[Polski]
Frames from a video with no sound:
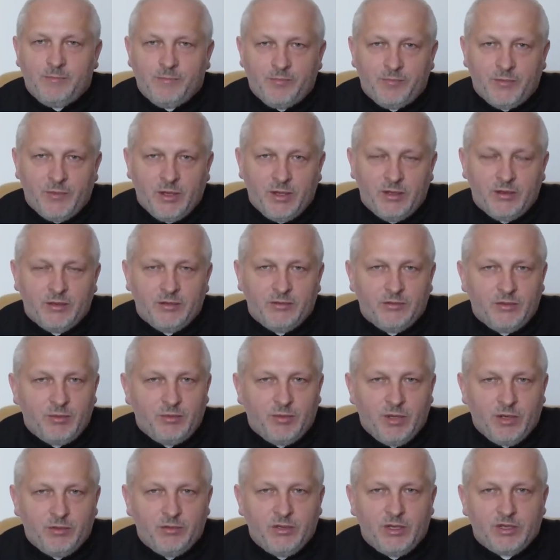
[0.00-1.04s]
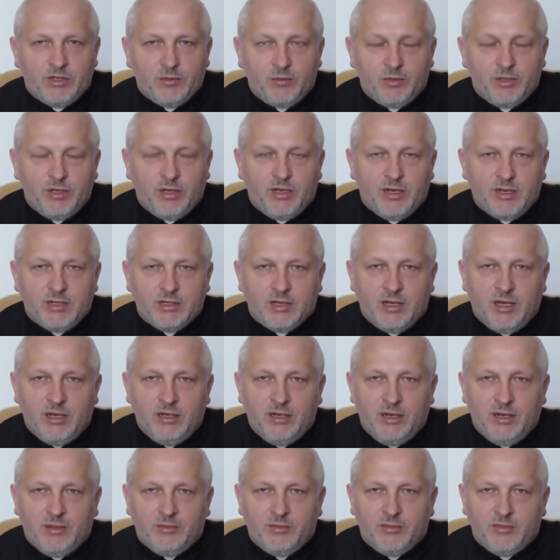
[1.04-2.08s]
E, wypełniać
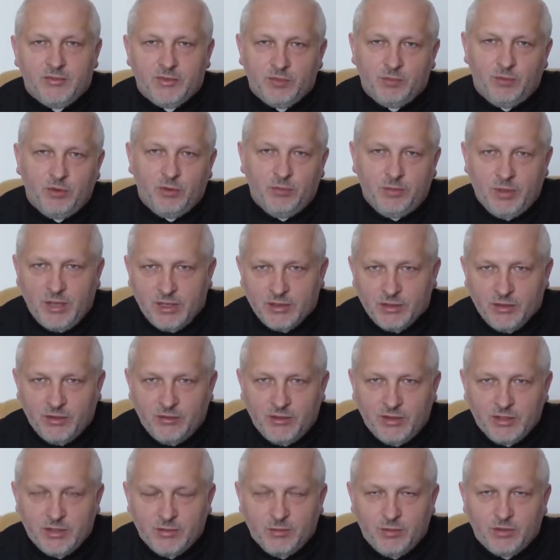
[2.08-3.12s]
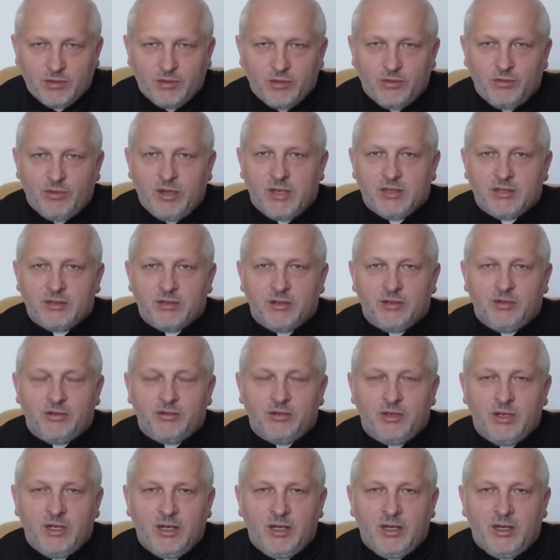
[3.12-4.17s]
przykazania, współpracować z Bożą
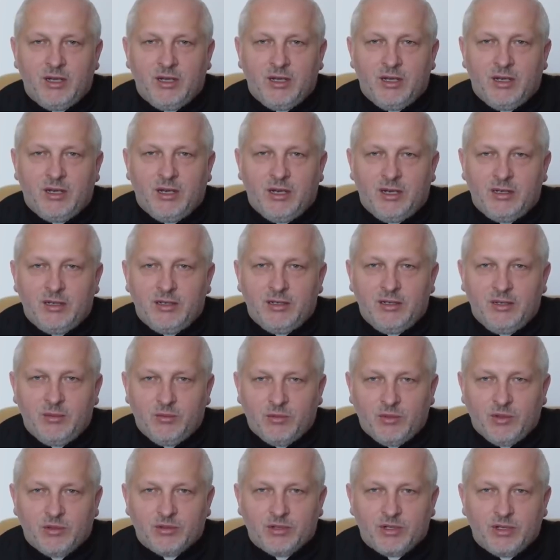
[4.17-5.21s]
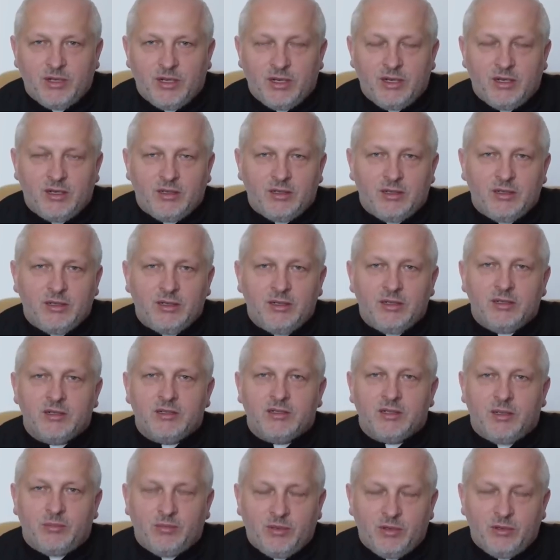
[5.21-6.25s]
łaską, ale nie można
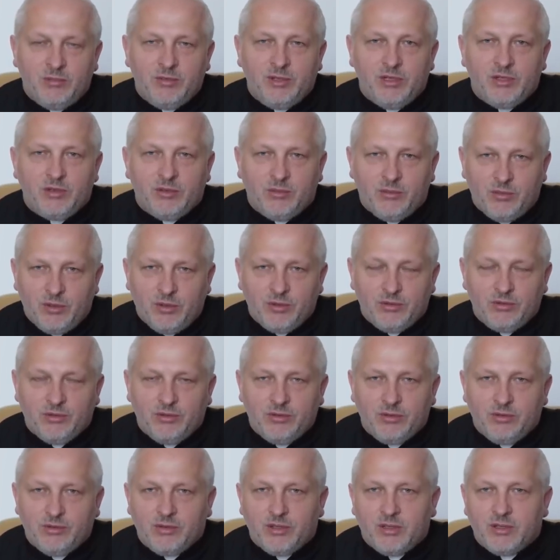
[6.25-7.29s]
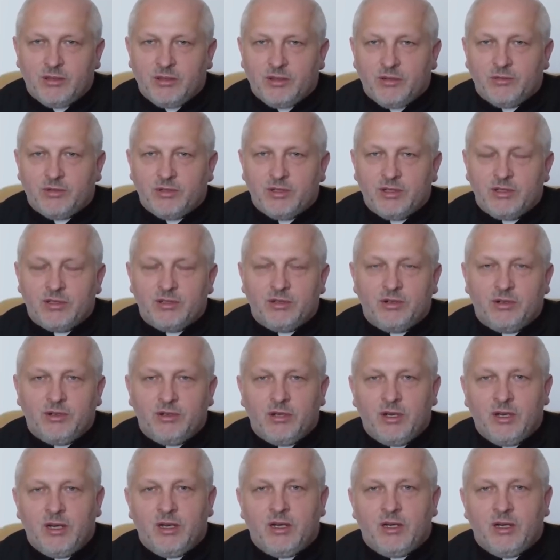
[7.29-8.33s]
zapomnieć o Bogu, który to
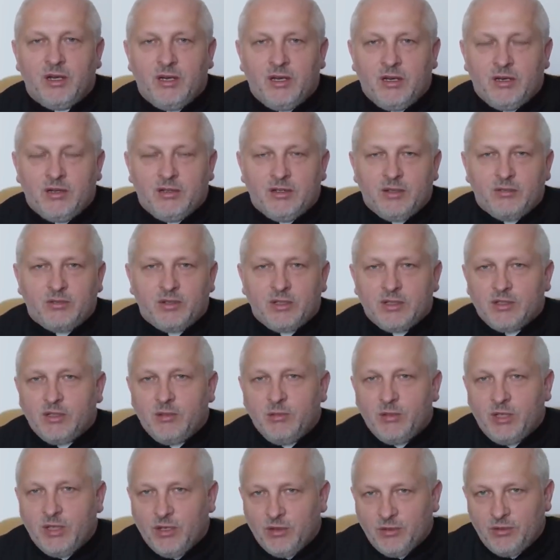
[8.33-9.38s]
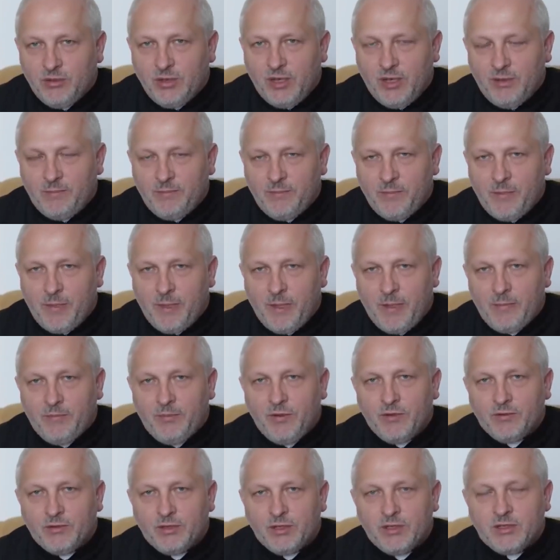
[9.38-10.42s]
wszystko, tym wszystkim kieruje,
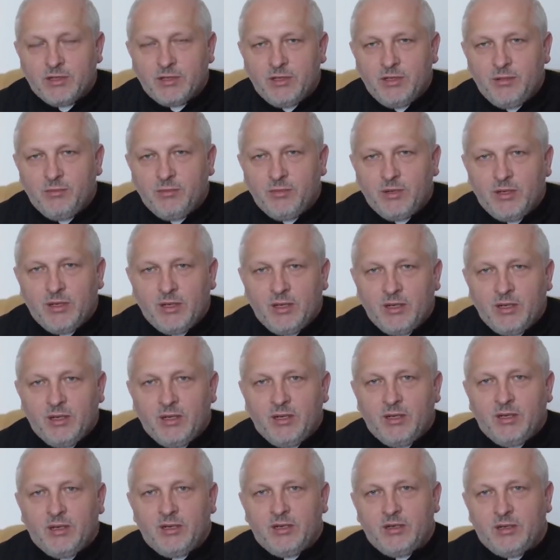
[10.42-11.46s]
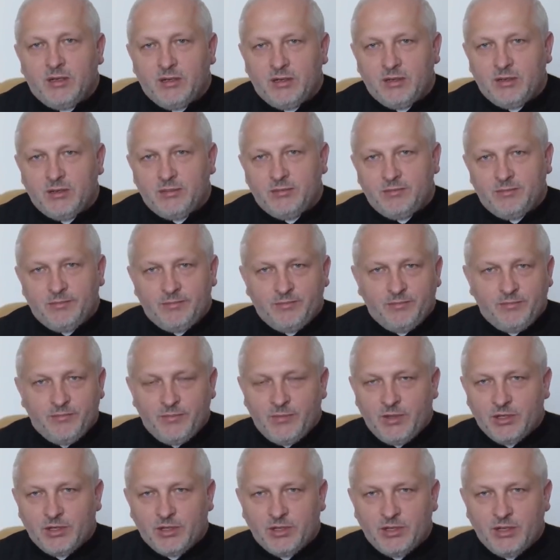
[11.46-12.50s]
tym wszystkim e,
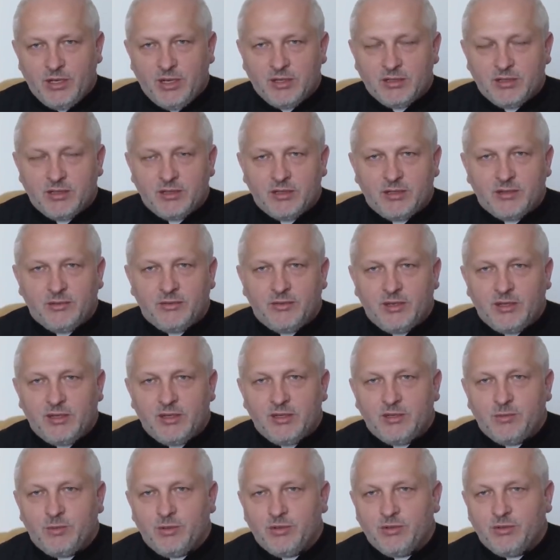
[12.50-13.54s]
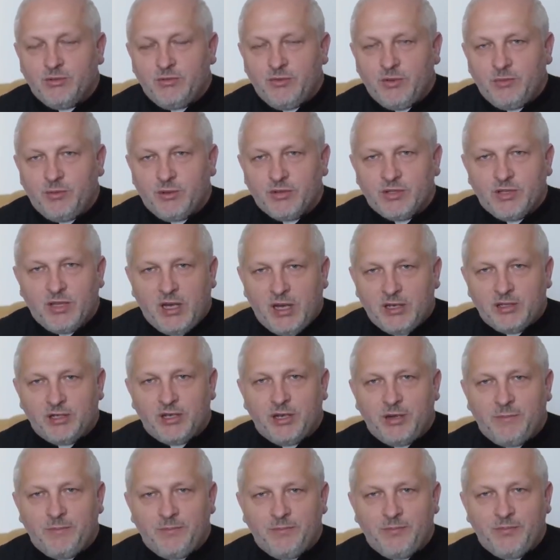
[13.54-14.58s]
też nas w jakiś sposób
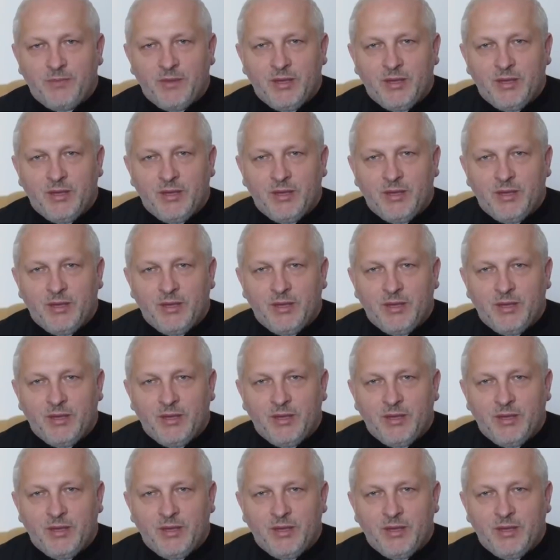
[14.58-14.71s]
wyposaża.